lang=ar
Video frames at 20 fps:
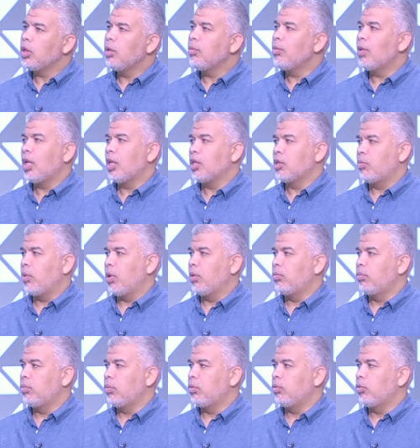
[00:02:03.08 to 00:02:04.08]
دي من الاسباب
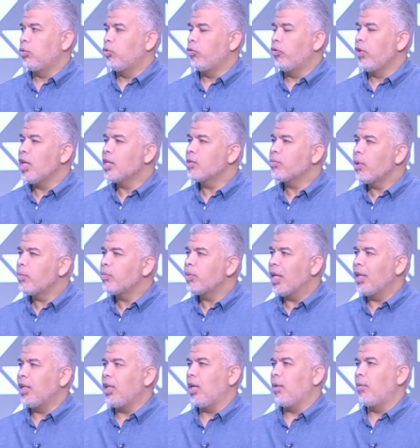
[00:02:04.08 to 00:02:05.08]
وفي اسباب
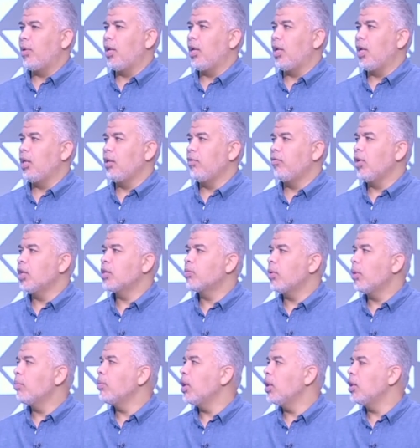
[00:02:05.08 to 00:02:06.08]
تانية بقى يعني في
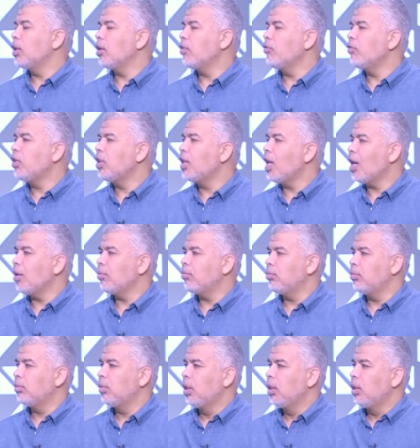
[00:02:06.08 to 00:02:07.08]
اسباب بقى ان كان في
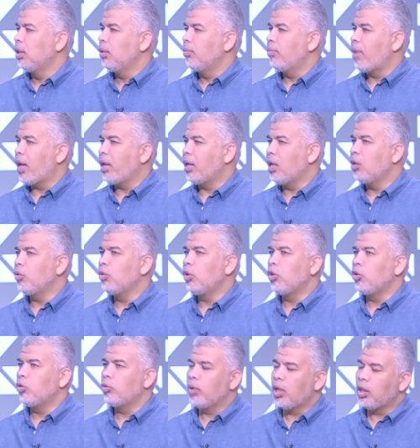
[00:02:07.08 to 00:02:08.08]
دعم
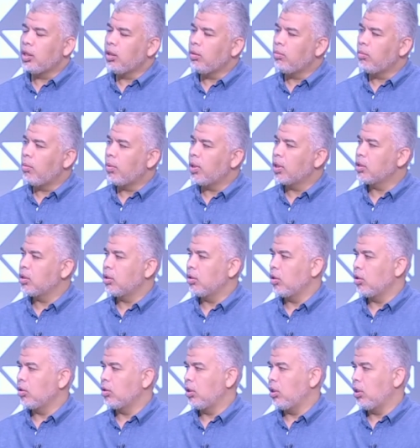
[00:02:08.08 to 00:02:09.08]
معنوي ومادي من مجلس
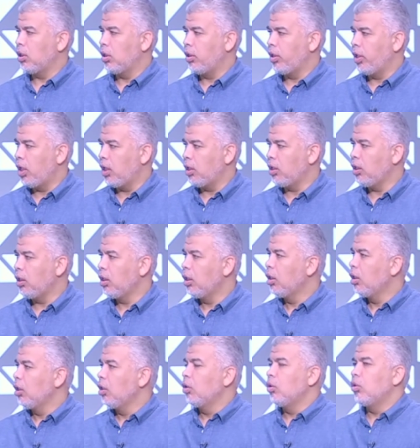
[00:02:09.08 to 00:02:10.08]
اداره النادي
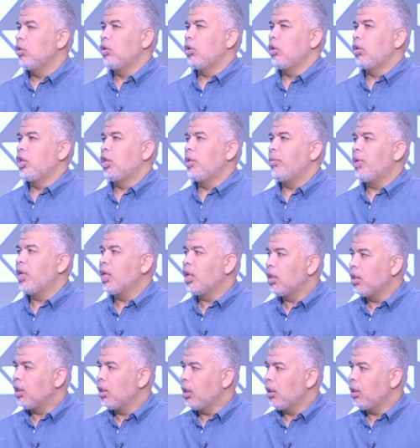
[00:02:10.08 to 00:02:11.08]
آه، كبير
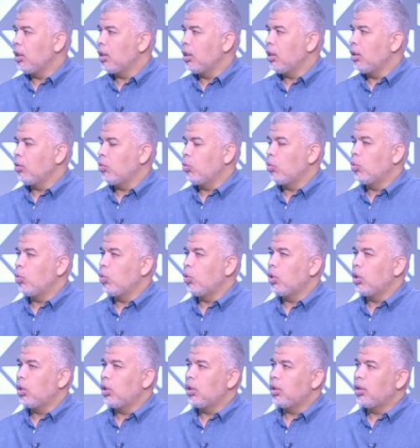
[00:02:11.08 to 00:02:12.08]
جدا
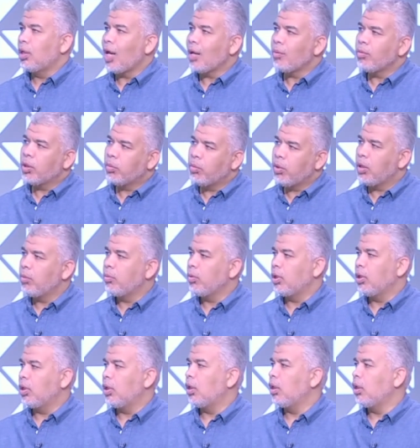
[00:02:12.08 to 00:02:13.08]
ودعم كبير من